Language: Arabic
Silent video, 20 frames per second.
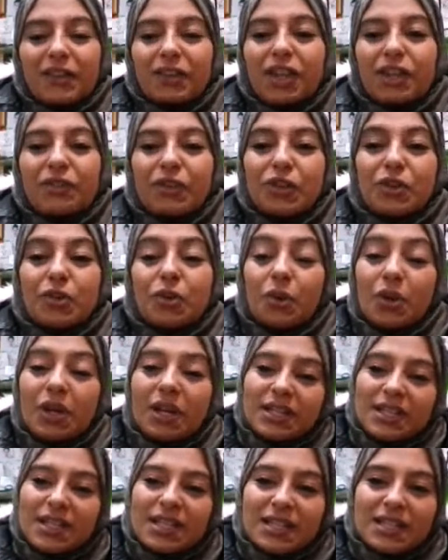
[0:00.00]
دي فيديو
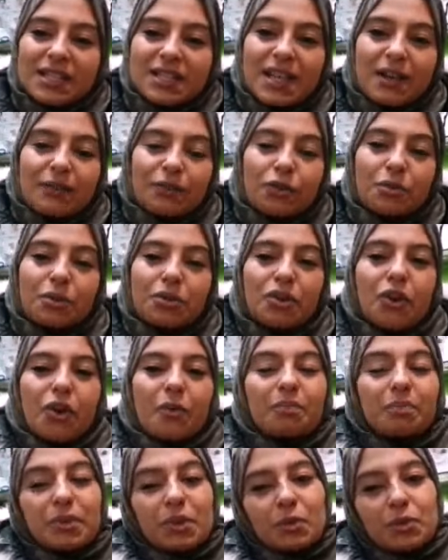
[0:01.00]
اللي تستافدوا
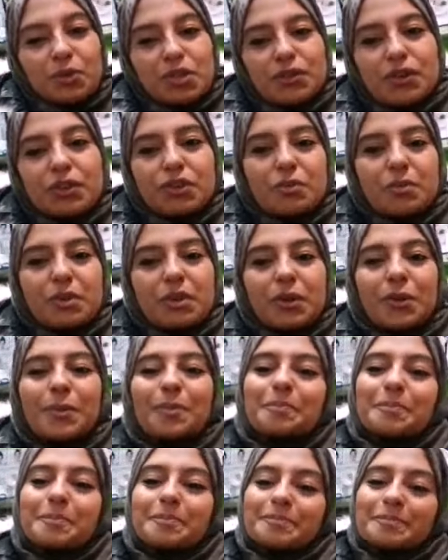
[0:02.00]
منهم وتفيدوا
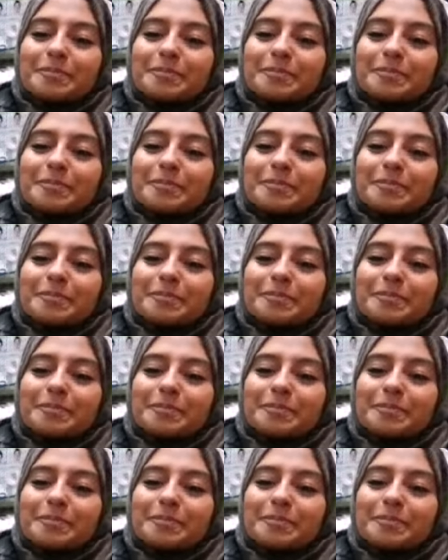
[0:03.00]
منهم